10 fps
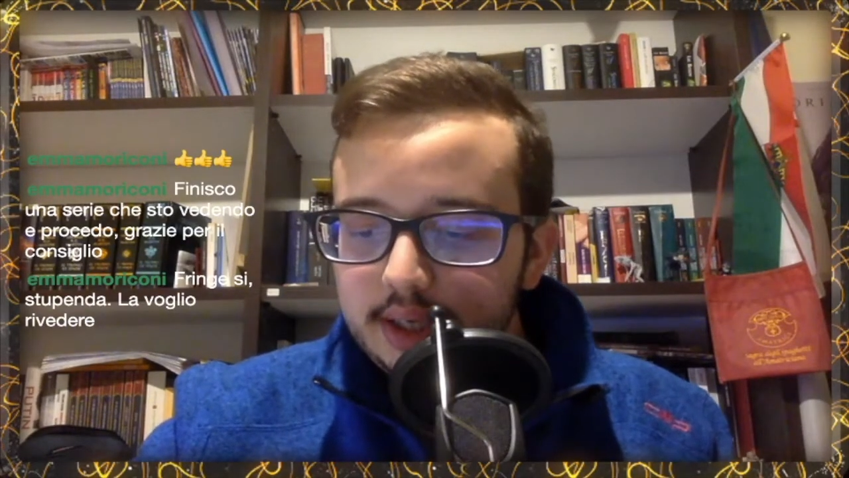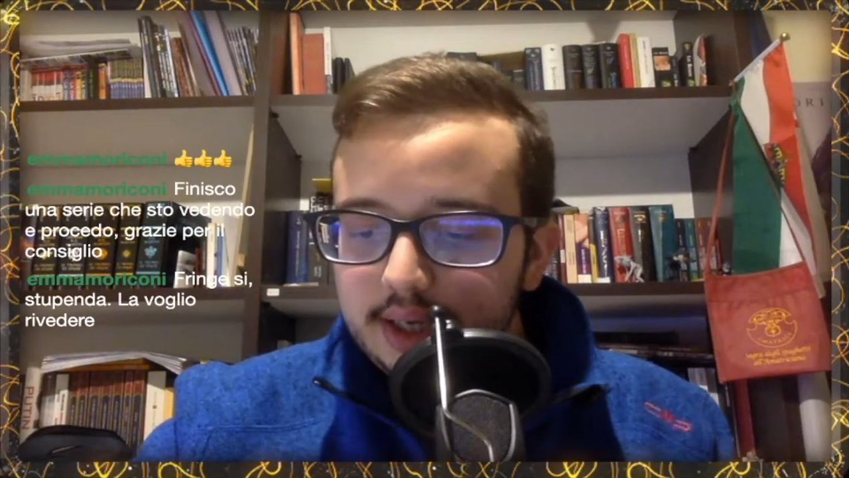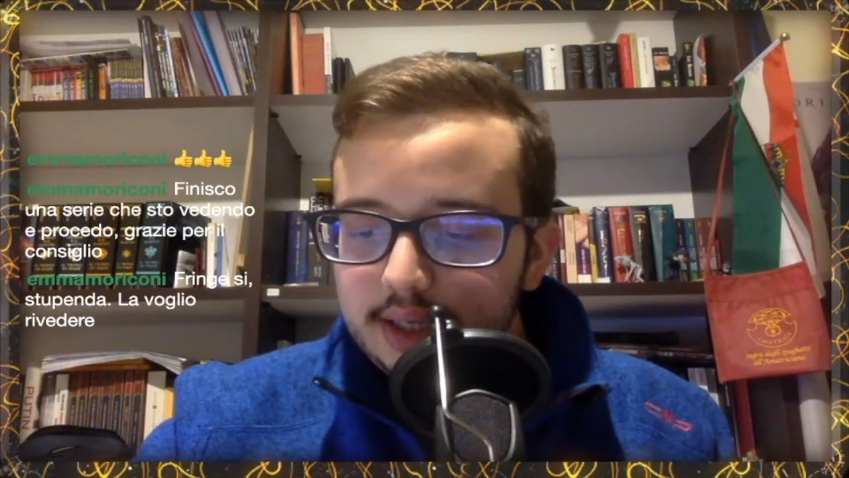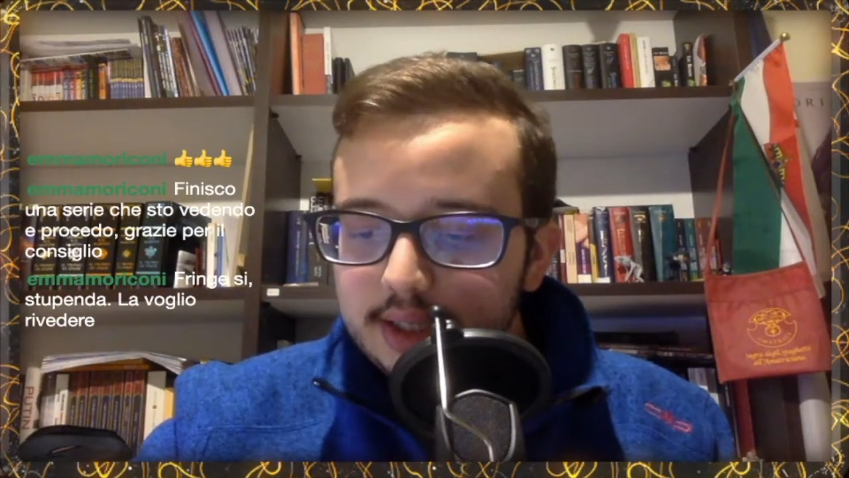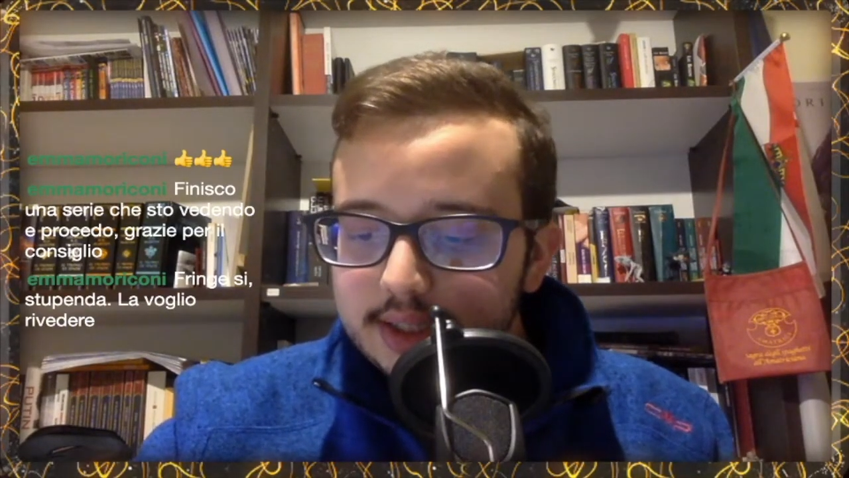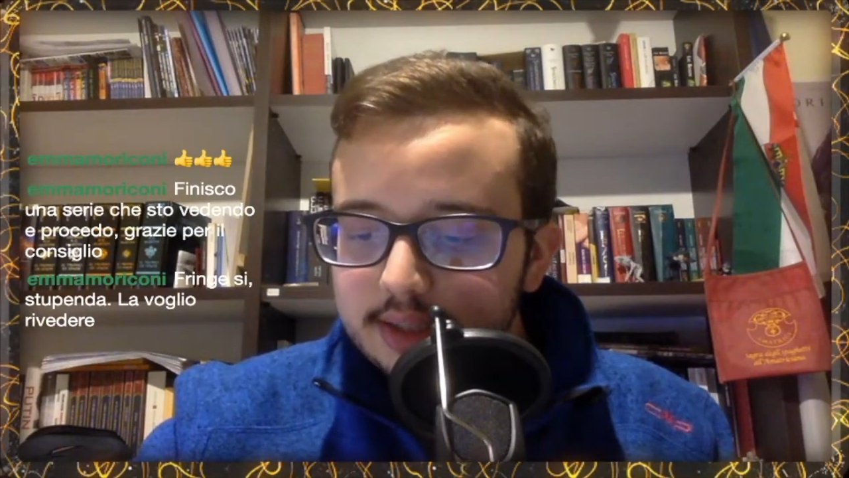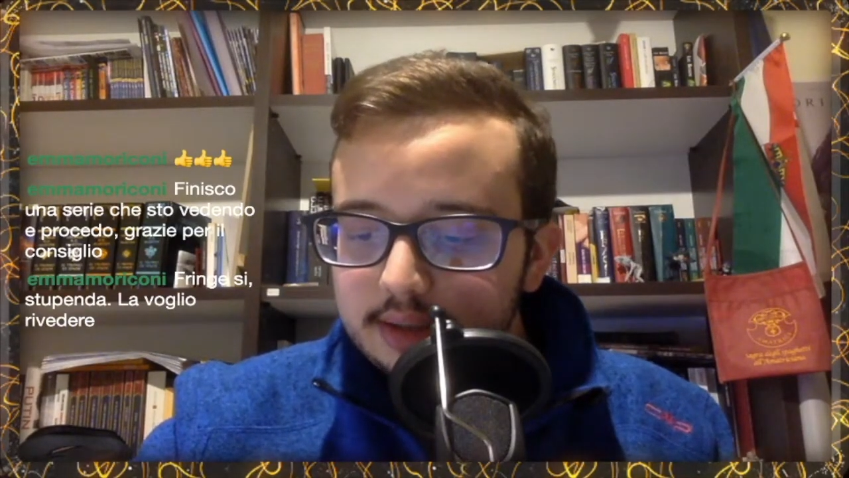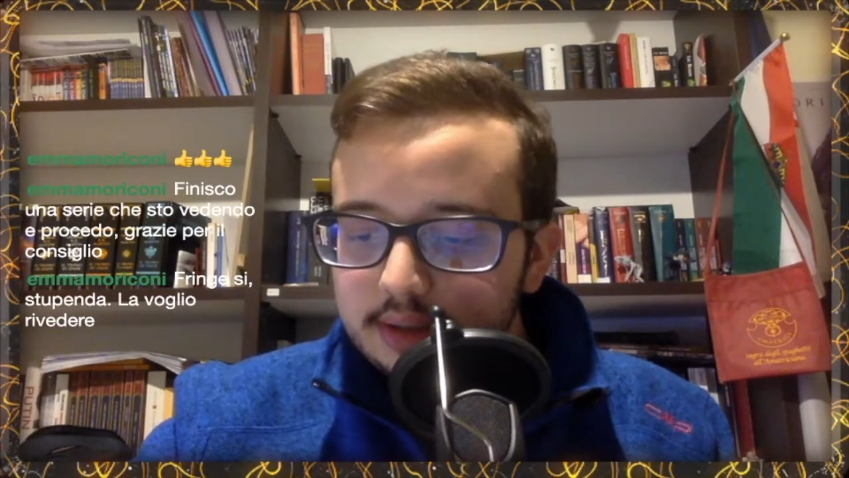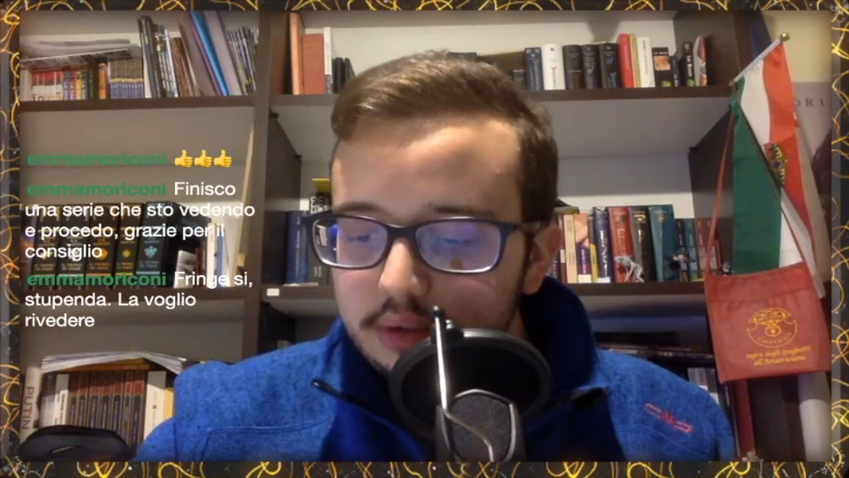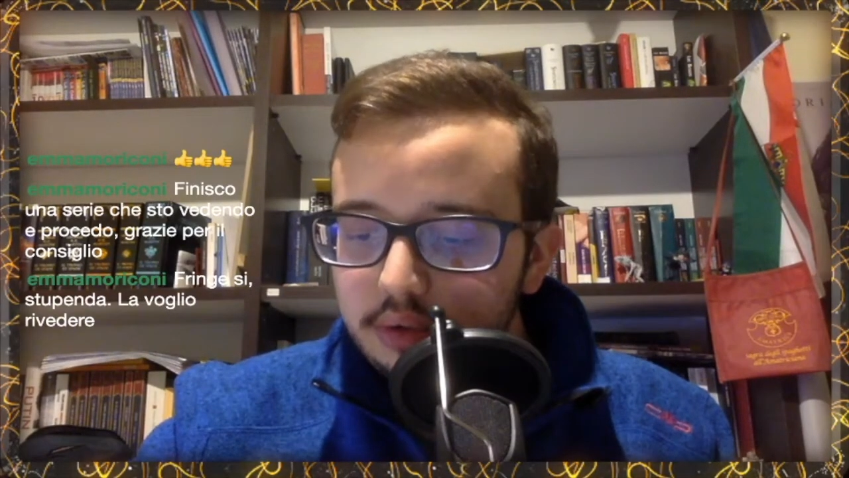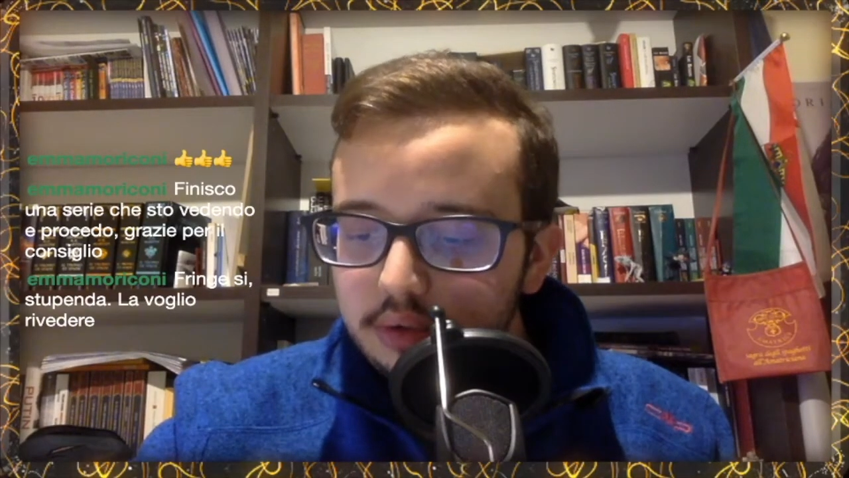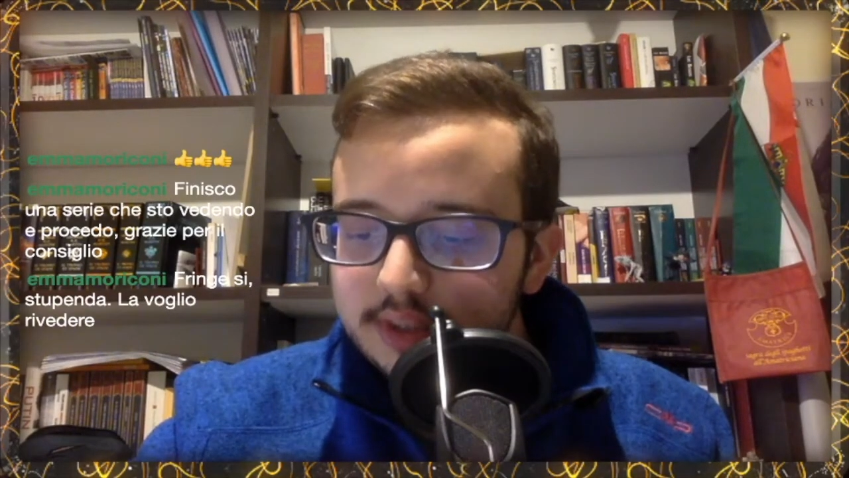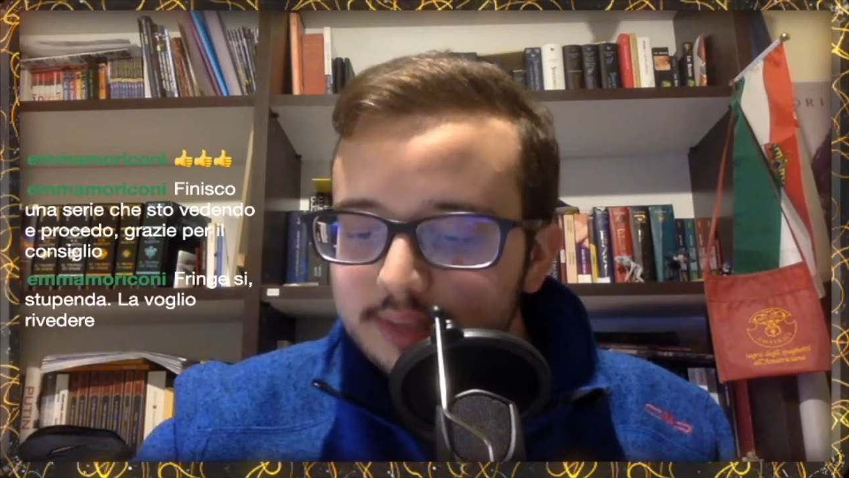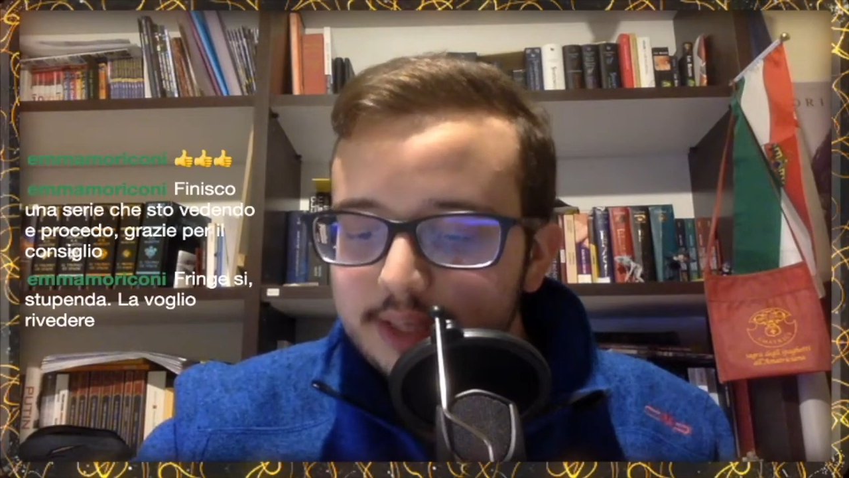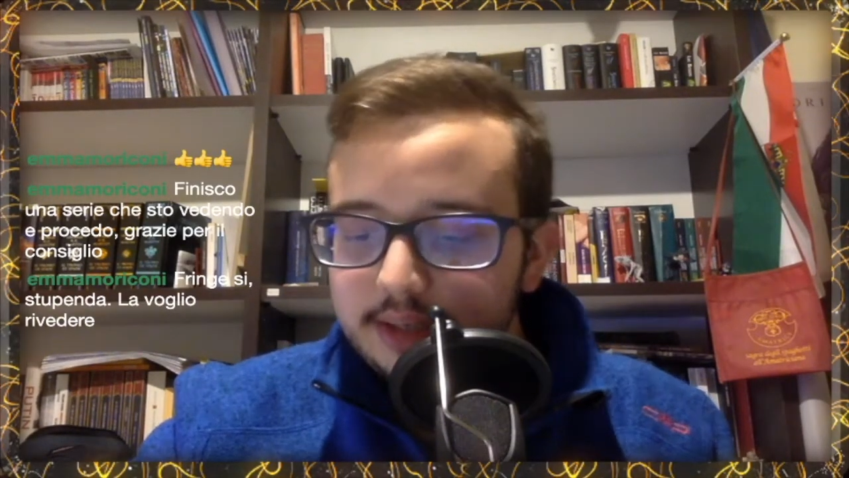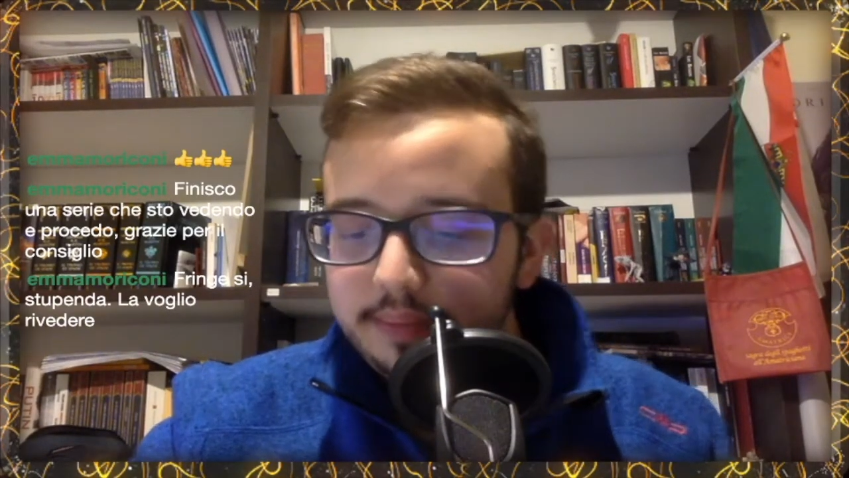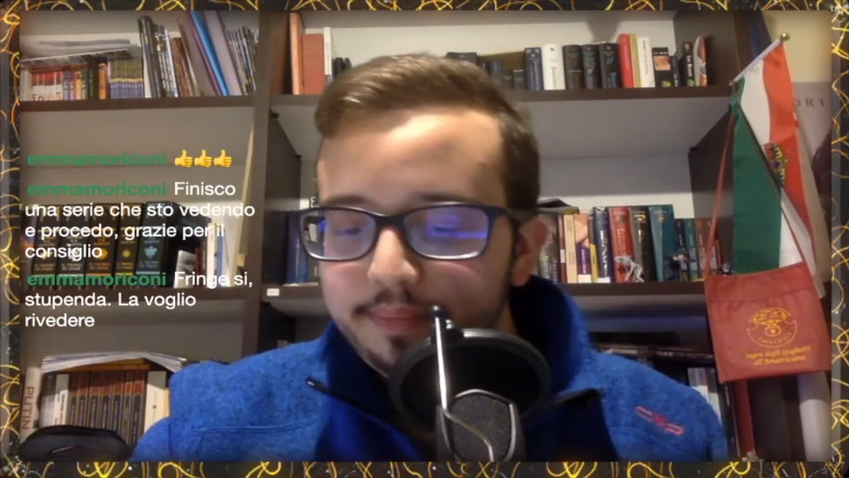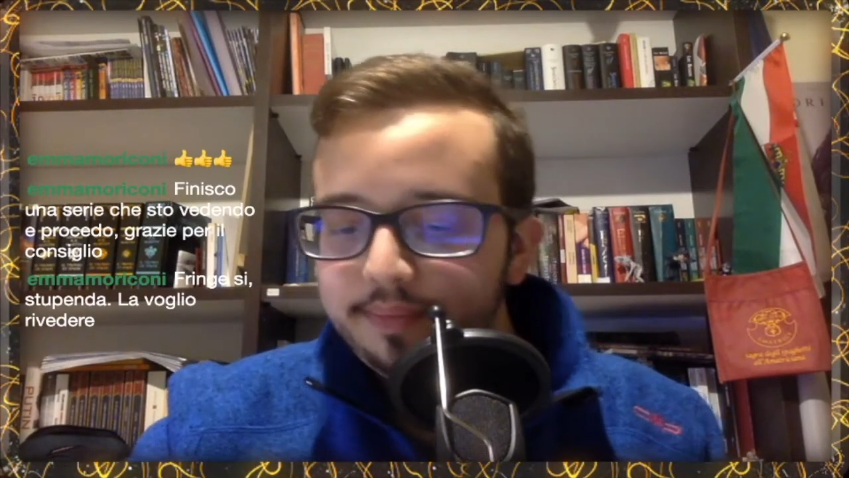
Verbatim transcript: Alex Kurtzman.